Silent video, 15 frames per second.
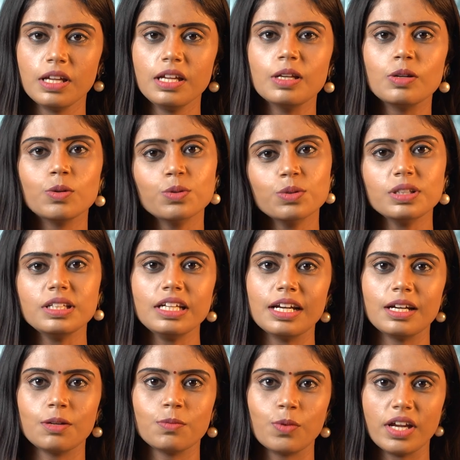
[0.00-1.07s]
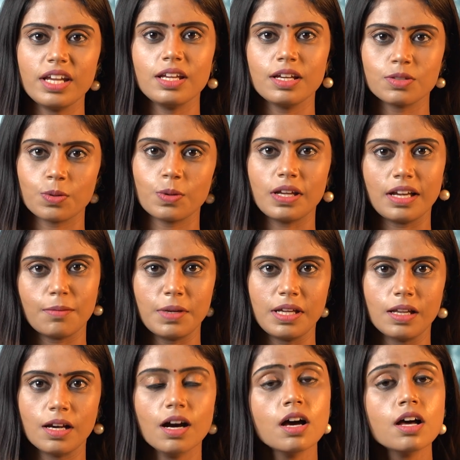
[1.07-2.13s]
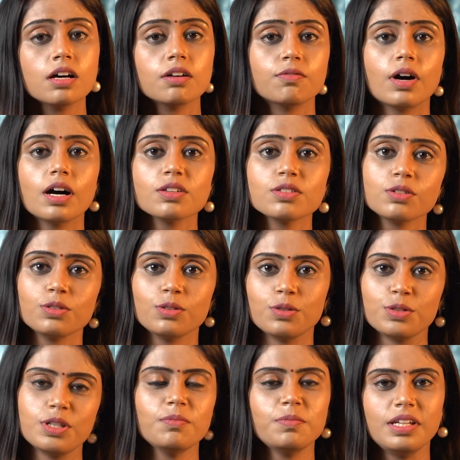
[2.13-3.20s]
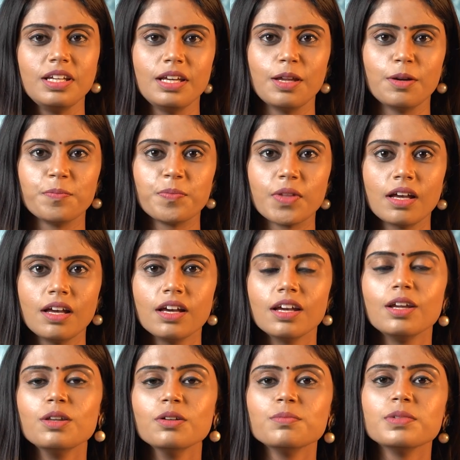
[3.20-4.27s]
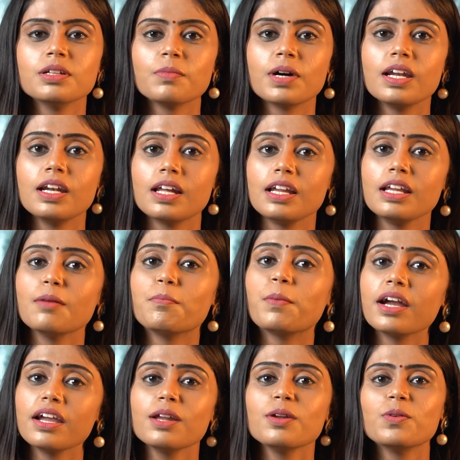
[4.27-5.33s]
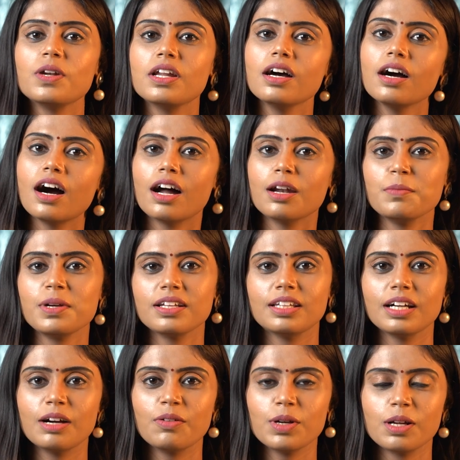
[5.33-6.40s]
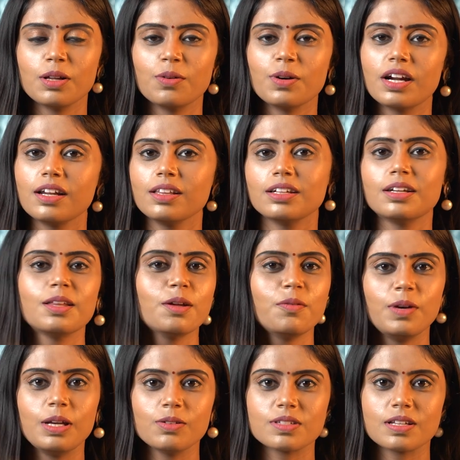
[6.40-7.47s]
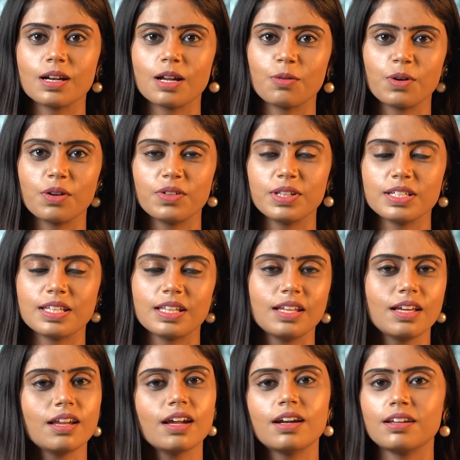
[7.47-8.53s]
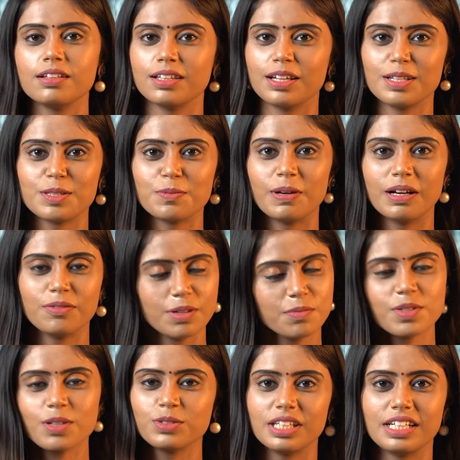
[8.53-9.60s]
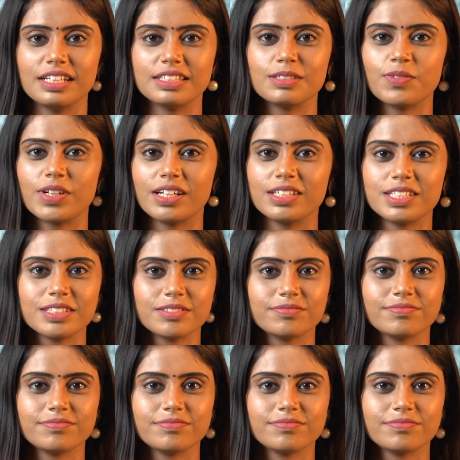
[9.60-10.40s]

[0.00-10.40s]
சொல்லி நூற்றி எட்டு முறை நீங்கள் சொன்னீங்க அப்படின்னா வாஸ்து தோஷம் நீங்கிரும் இன்னும் இந்த மாதிரி நிறைய பயனுள்ள ஆன்மீக தகவல்களோட அடுத்தடுத்த வீடியோஸில் நான் உங்களை வந்து சந்திக்கிறேன் அண்டில் தன் இட்ஸ் பாய் ஃப்ரம் சௌந்தர்யா சிவராஜ்